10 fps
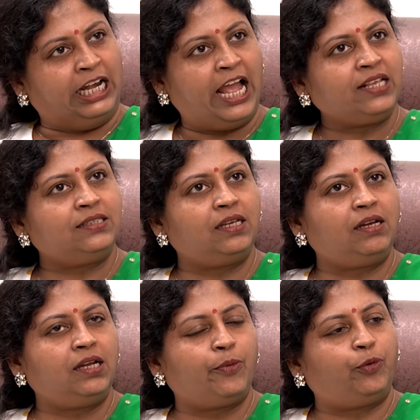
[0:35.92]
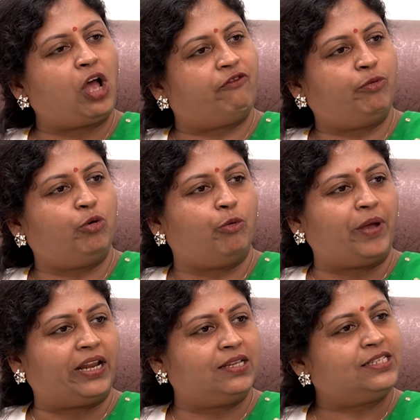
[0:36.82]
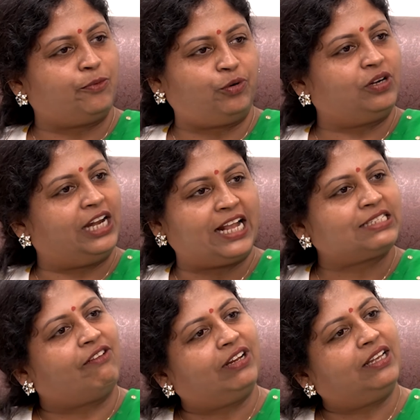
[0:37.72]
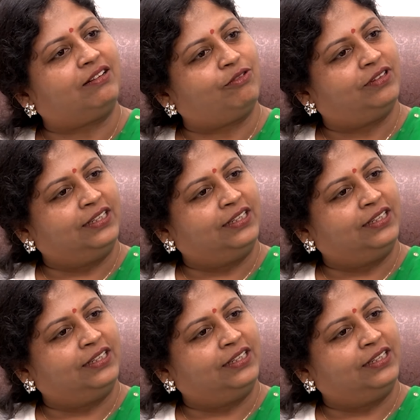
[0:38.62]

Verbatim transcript: రిలాక్స్ ఎప్పుడు అవ్వము పేరెంట్స్ ఎప్పుడు రిలాక్స్ అవ్వలేరు